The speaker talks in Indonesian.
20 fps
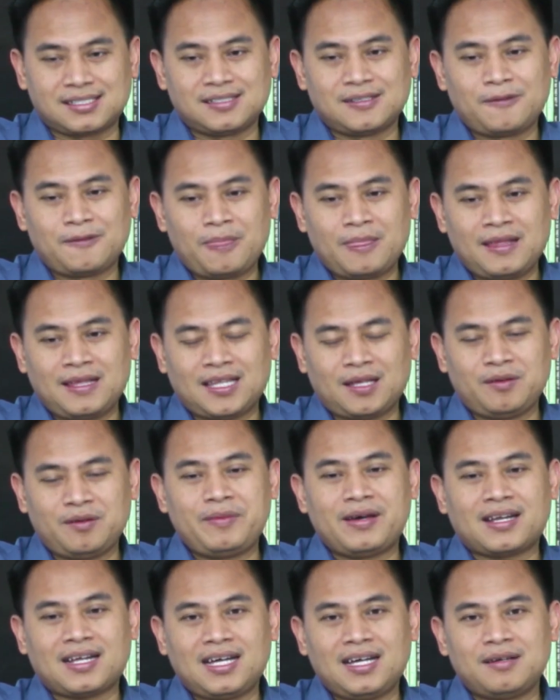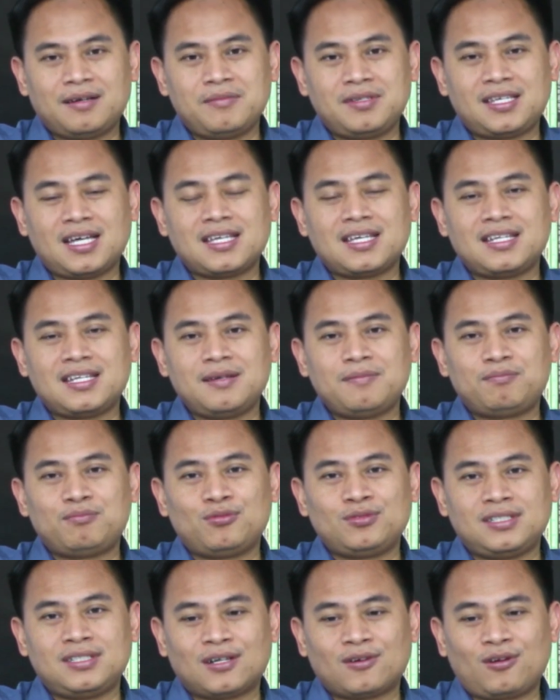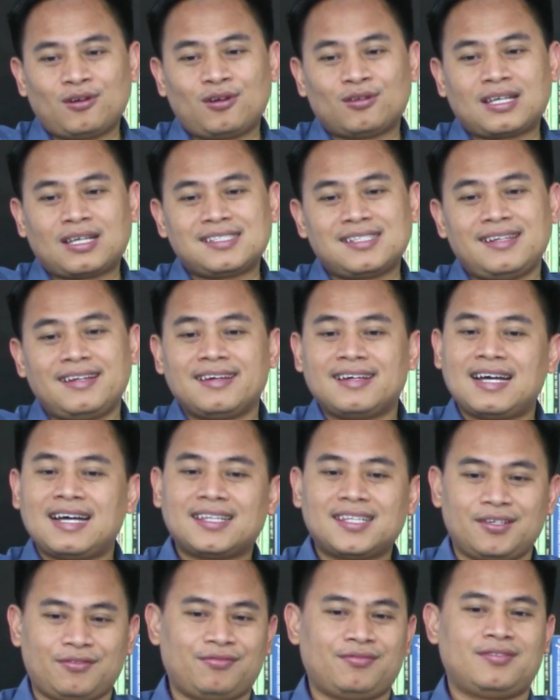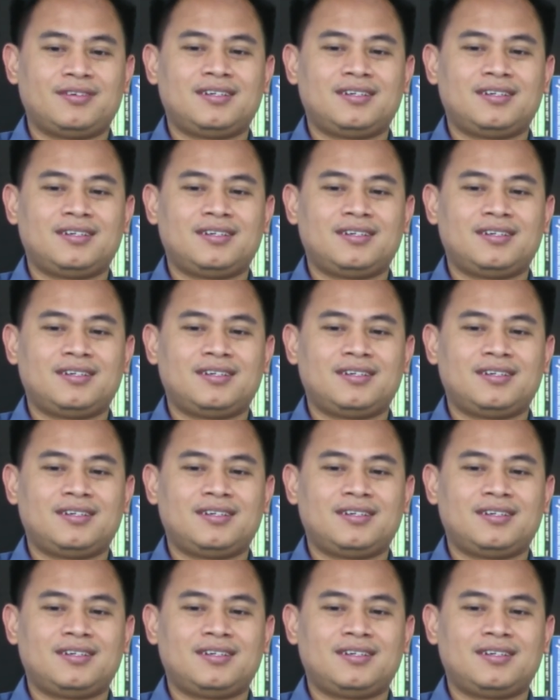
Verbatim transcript: data visualization yang baik, yang tepat